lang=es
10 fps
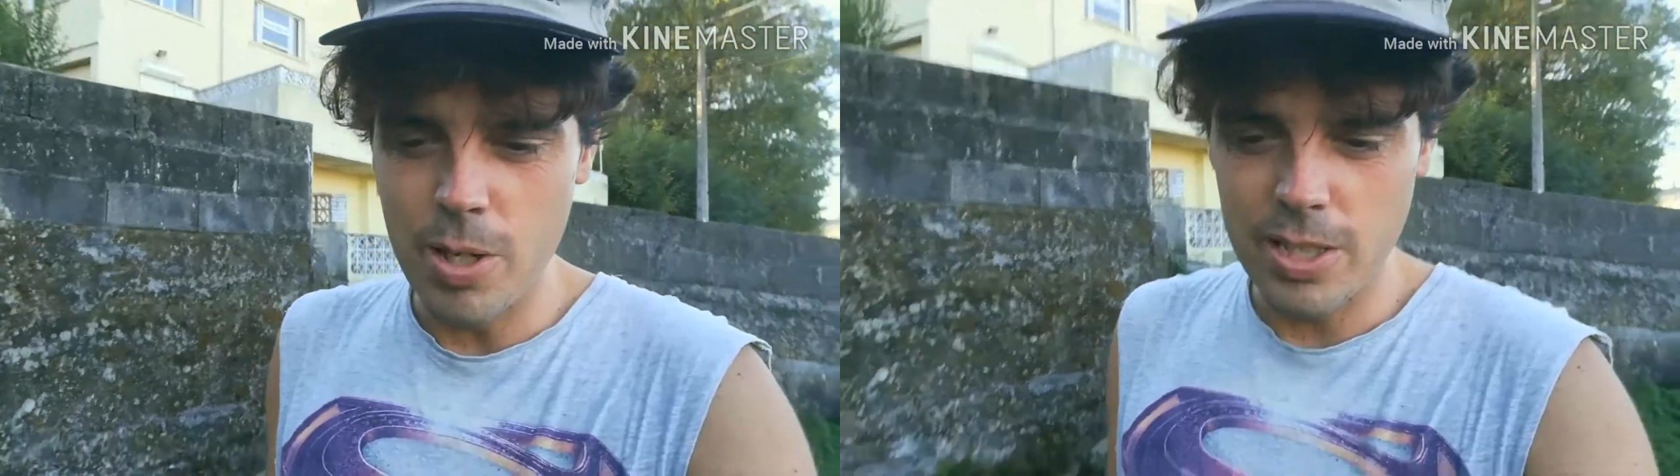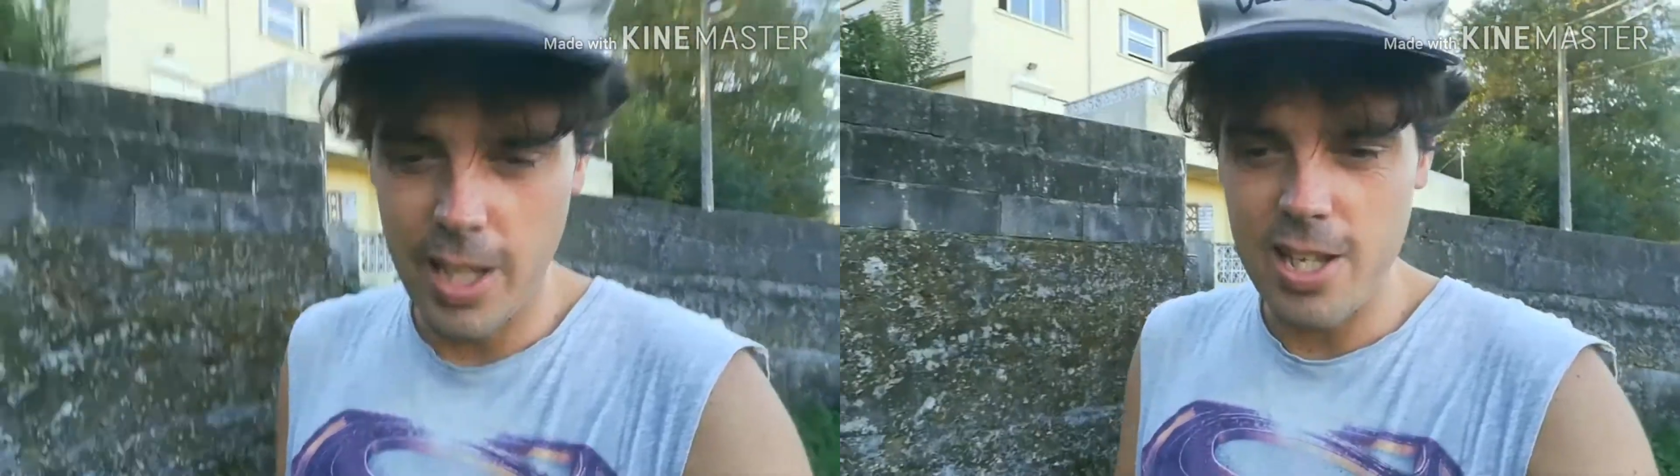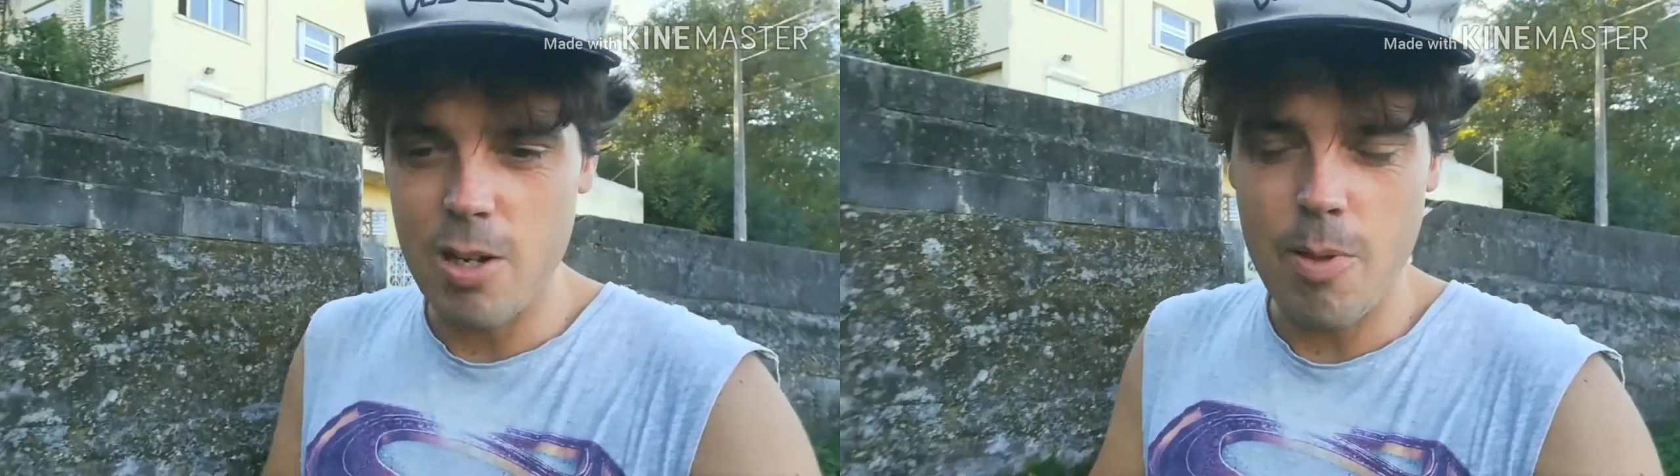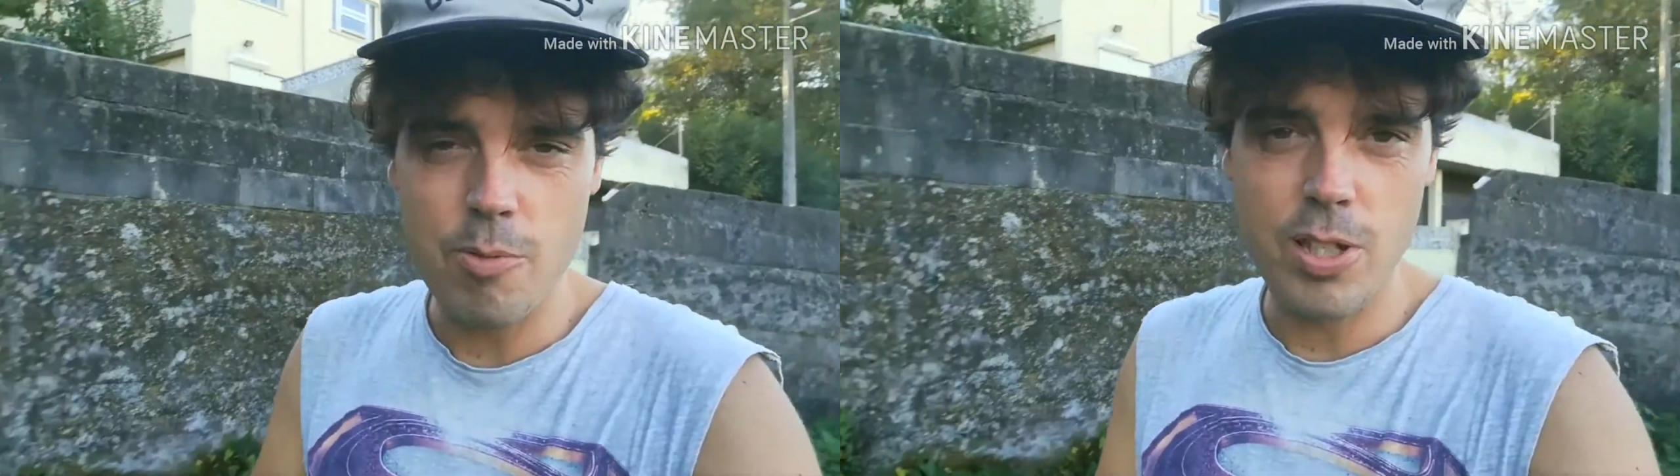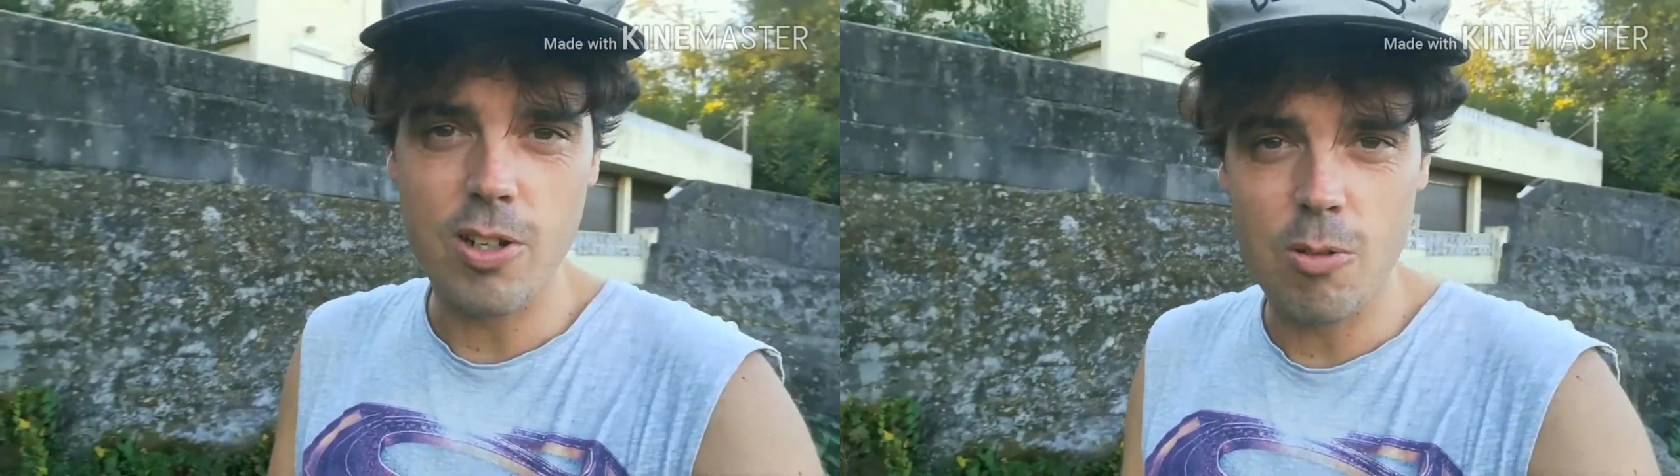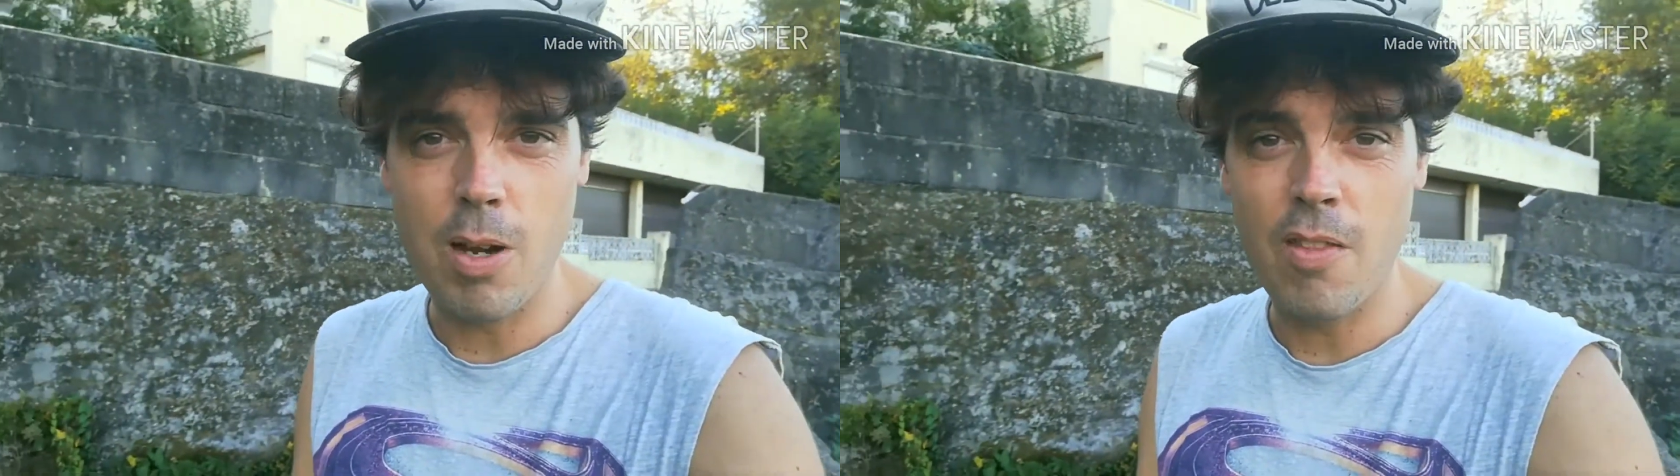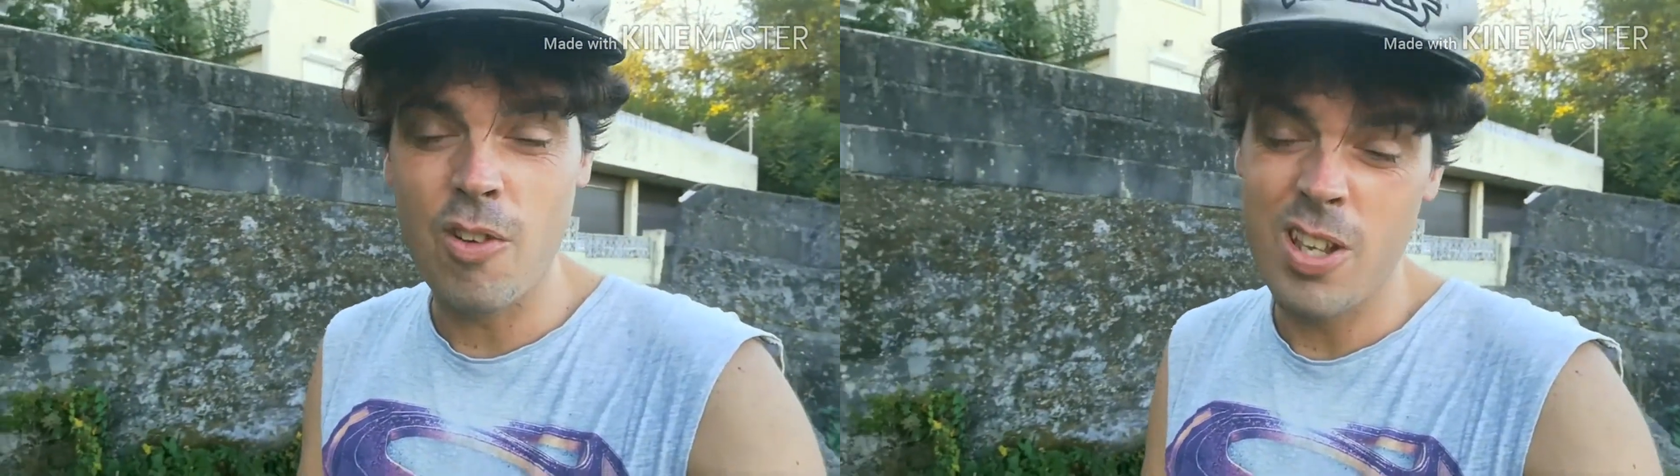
así que ya no podemos quedar comprando